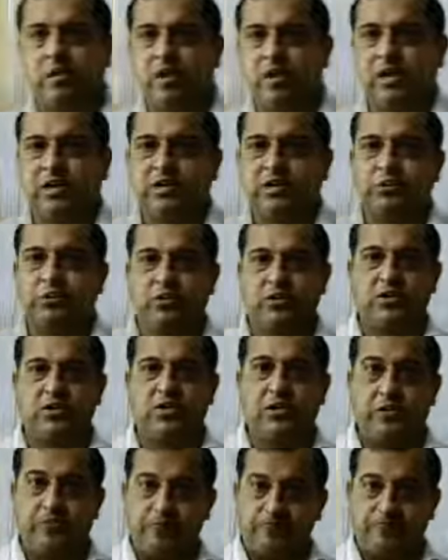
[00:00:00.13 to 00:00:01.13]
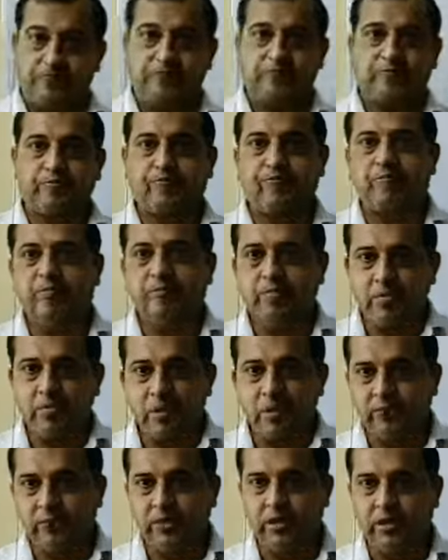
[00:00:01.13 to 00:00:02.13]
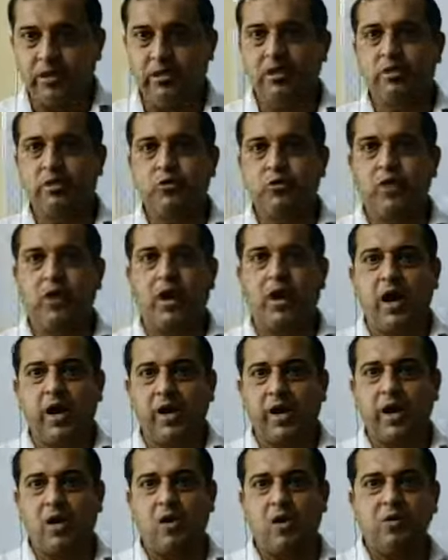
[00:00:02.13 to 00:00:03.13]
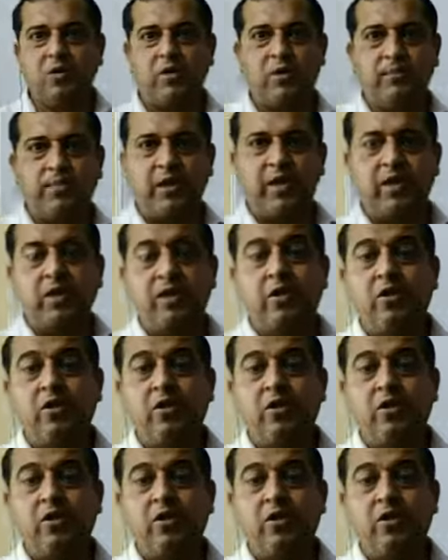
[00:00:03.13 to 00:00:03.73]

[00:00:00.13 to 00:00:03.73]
लेट्स प्रोसीड फर्दर अब जो आगे का कॉन्सेप्ट है